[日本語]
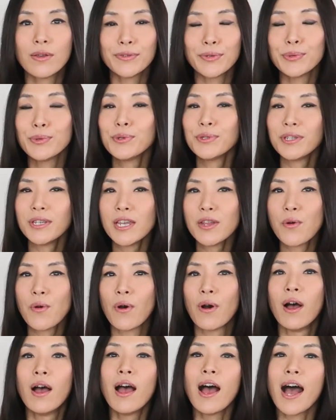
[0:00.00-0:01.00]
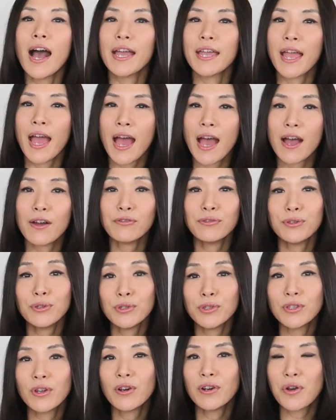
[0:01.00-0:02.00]
その次の I have to
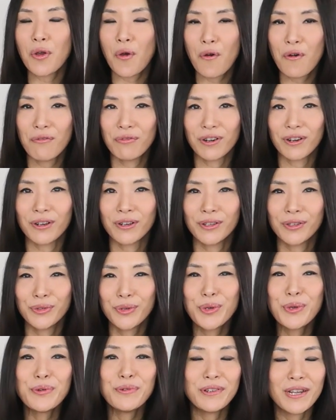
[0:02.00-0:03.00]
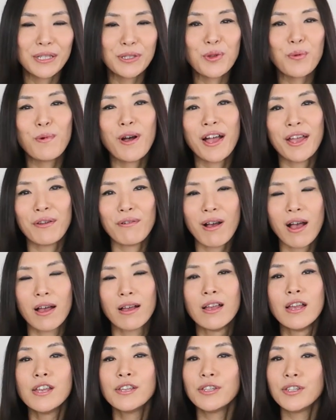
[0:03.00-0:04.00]
start over というフレーズの場合
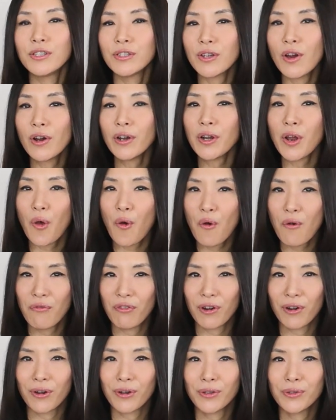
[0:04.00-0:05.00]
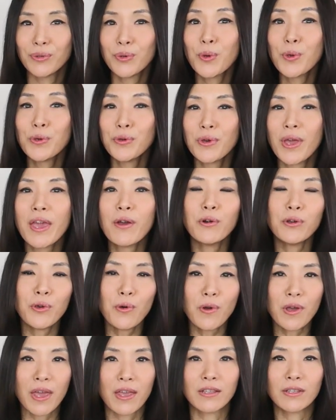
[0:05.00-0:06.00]
は start over という英語
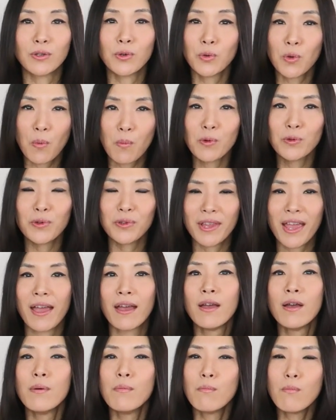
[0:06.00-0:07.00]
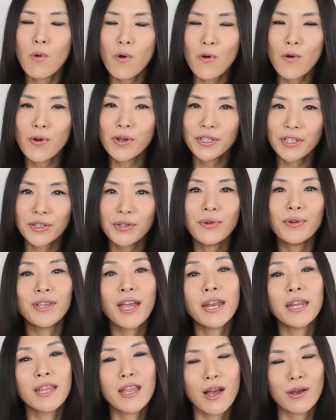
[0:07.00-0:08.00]
表現そのものでもう一度
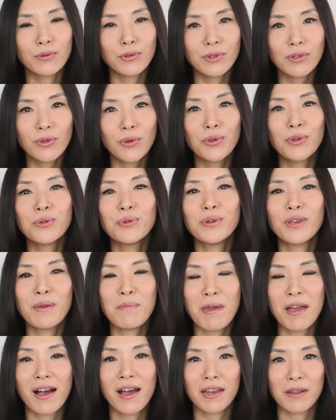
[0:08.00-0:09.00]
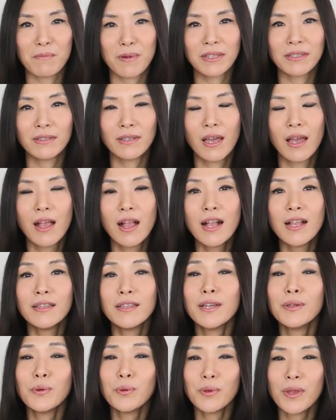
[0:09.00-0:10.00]
やり直すという意味があります
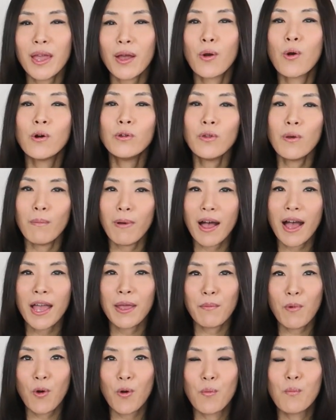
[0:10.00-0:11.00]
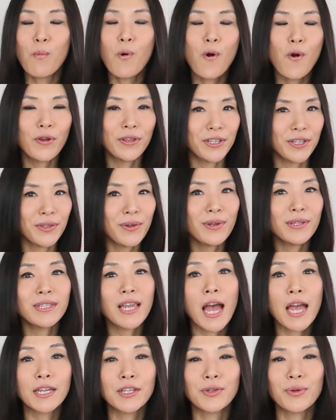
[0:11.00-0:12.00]
なのでこの場合ももう一度
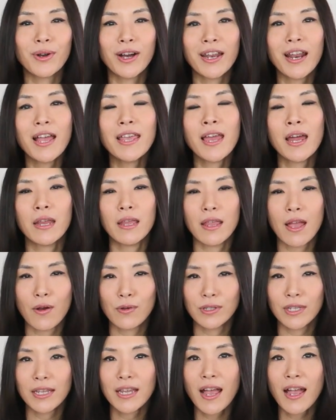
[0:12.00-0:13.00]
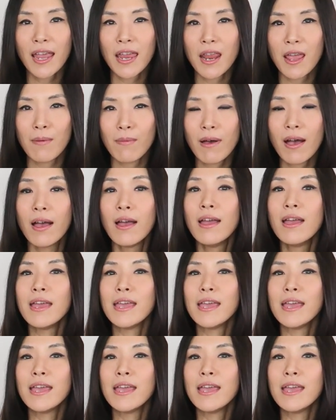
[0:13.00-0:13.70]
最初からやり直さなければ